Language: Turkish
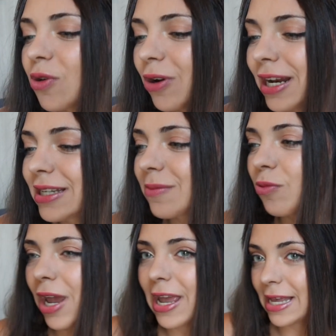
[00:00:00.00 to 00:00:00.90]

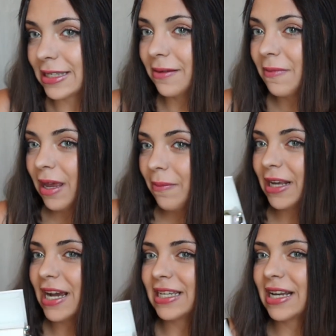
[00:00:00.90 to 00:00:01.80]
Sorularınızı buraya yazdım.
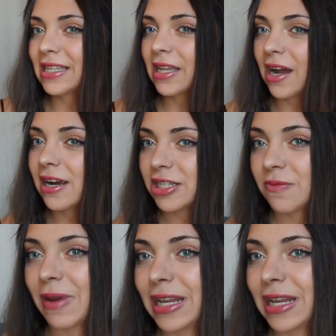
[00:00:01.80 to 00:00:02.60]
Birkaç tanesini de kardeşim